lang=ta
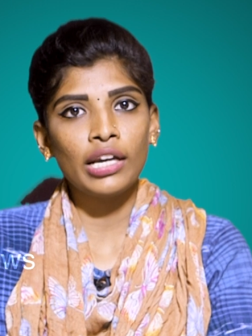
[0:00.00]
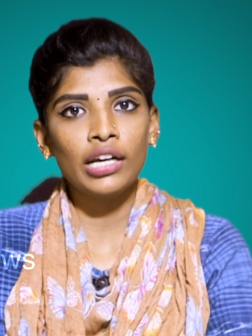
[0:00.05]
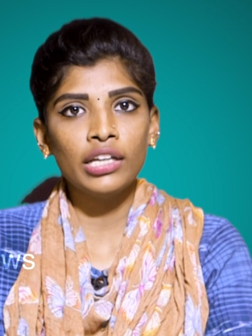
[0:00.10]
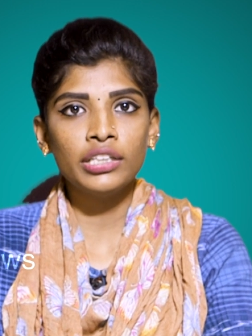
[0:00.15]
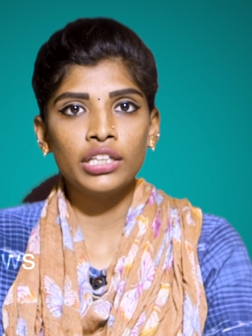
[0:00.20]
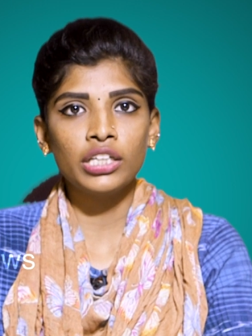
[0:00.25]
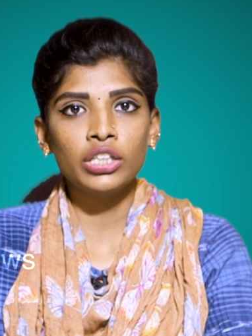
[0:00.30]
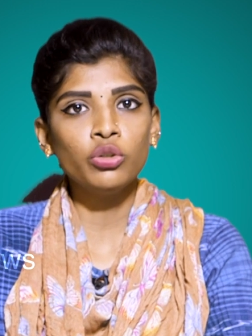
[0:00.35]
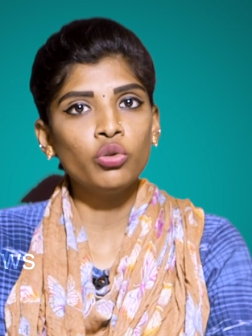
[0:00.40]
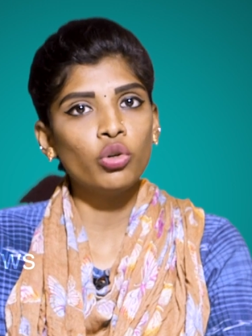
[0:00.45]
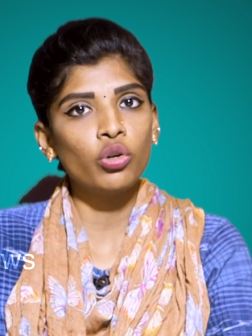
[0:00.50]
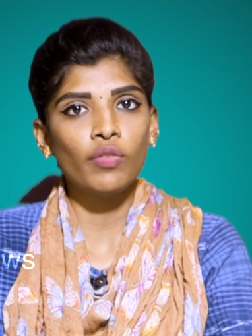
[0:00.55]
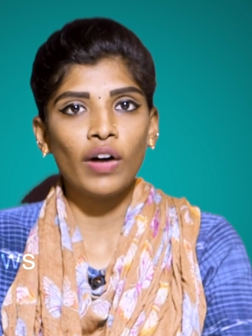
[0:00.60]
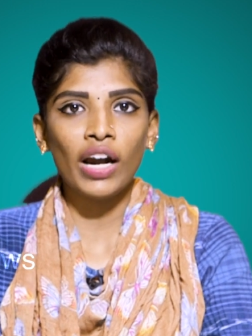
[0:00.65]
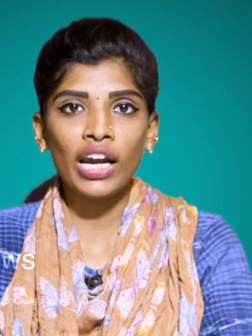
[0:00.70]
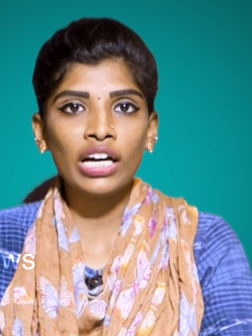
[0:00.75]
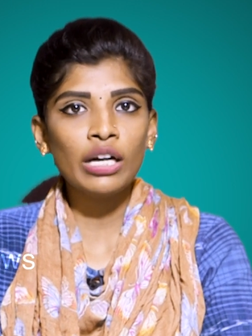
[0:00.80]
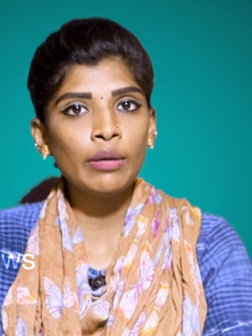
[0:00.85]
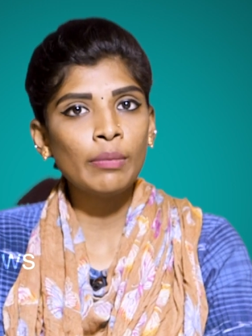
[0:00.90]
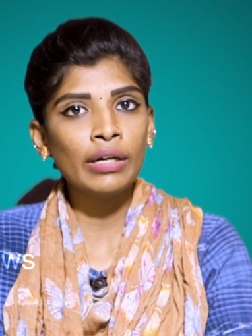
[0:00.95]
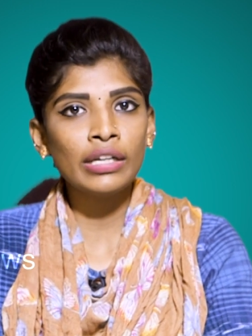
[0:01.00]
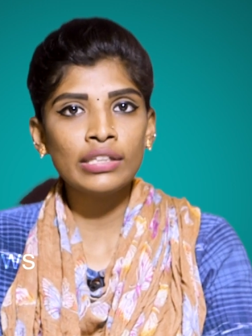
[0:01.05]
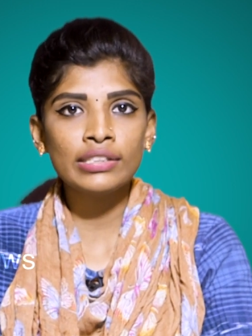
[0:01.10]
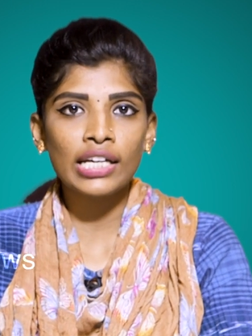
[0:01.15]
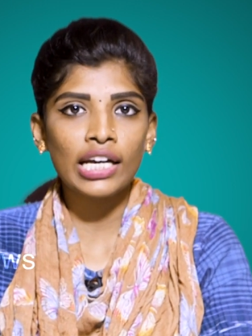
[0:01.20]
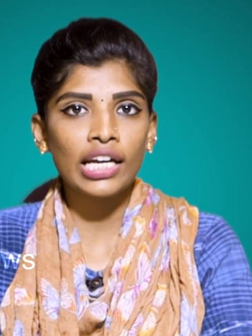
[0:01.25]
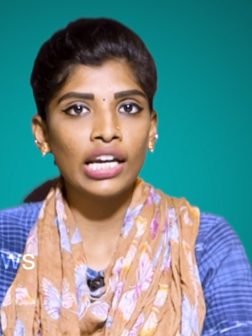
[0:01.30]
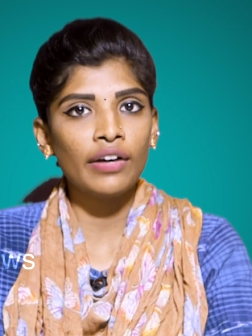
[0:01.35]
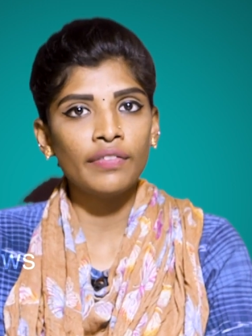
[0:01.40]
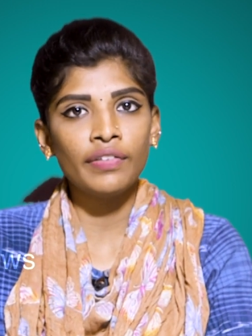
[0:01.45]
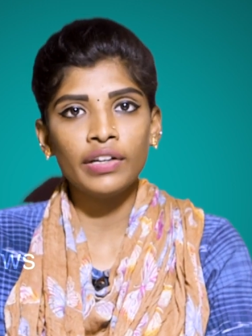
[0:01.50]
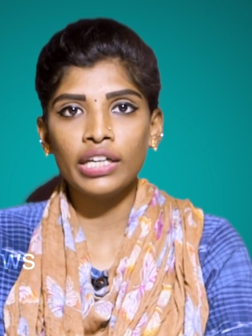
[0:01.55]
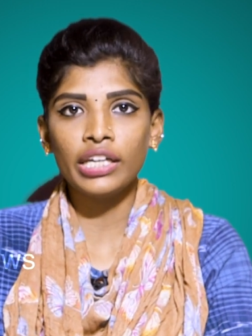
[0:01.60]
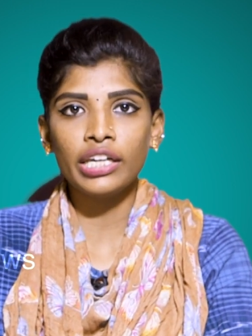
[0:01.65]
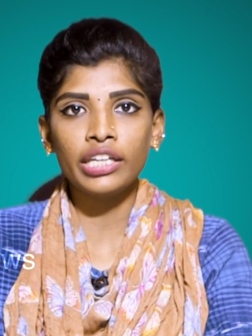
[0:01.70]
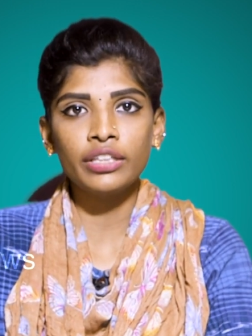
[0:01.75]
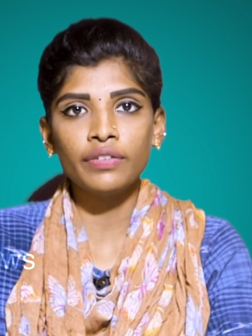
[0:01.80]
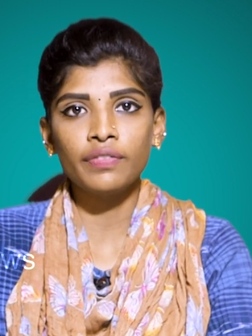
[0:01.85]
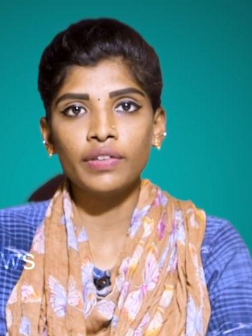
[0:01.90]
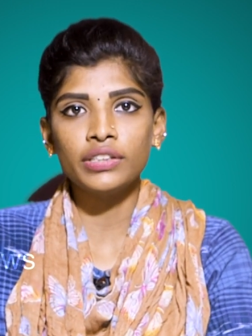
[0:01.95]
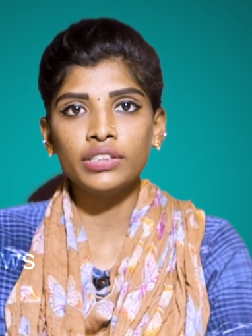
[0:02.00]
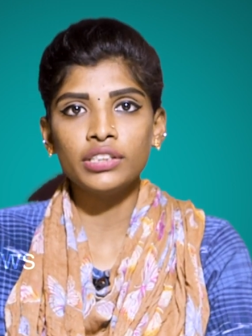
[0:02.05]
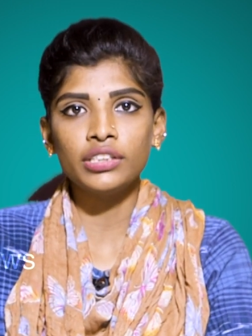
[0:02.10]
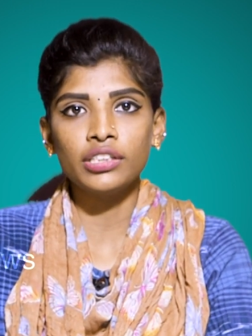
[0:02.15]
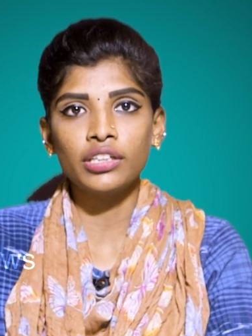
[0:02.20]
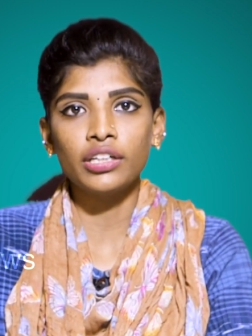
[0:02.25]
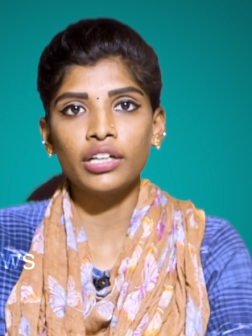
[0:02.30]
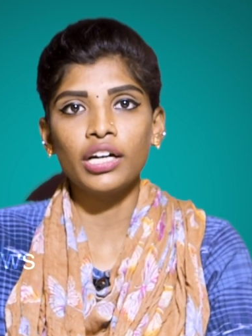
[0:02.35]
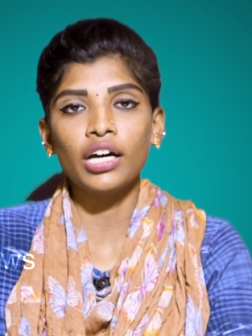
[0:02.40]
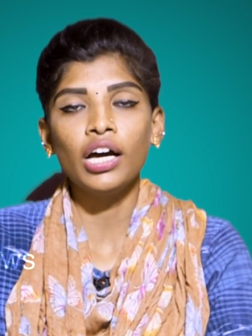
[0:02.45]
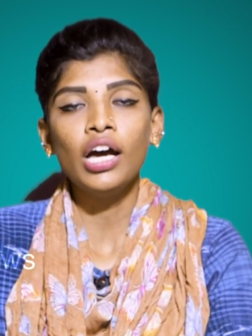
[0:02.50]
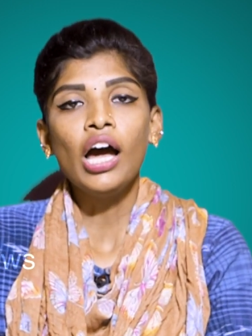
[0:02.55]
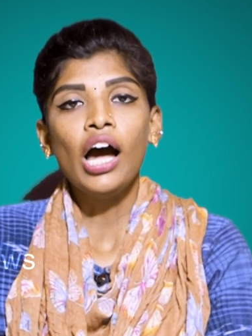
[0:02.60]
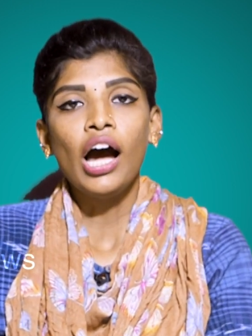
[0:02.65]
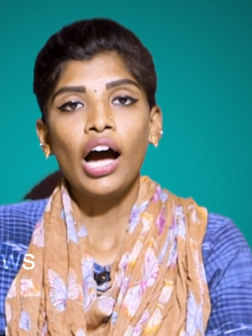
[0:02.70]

எழுதுறது ஒரு வழக்கமான செயலாவே இருந்து வந்துட்டு இருக்கு